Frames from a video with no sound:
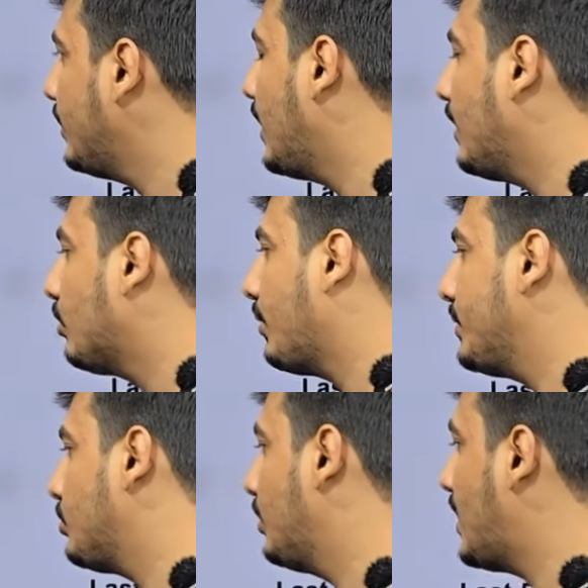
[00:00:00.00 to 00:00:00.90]
फर्नांडो का
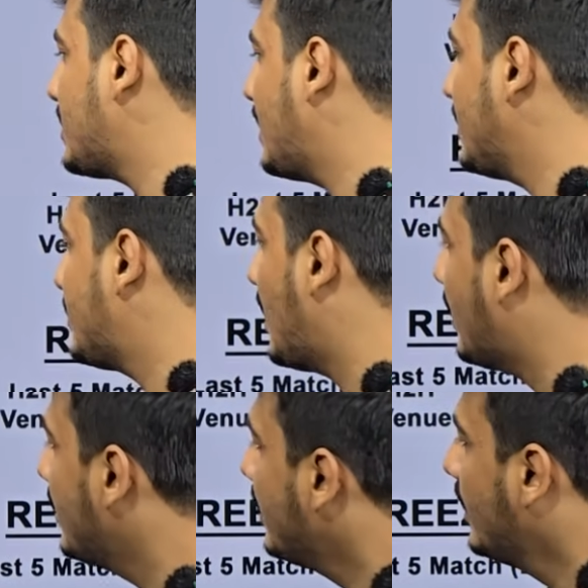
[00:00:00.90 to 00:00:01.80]
भी सोलह चालीस चार
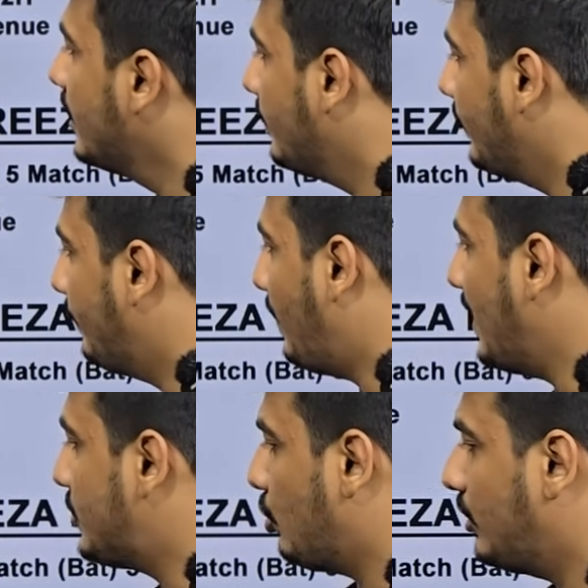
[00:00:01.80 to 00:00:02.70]

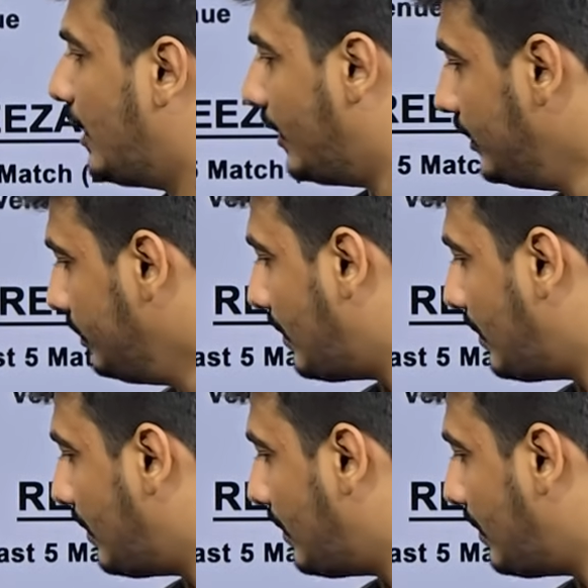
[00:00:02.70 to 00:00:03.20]
पाँच चौदह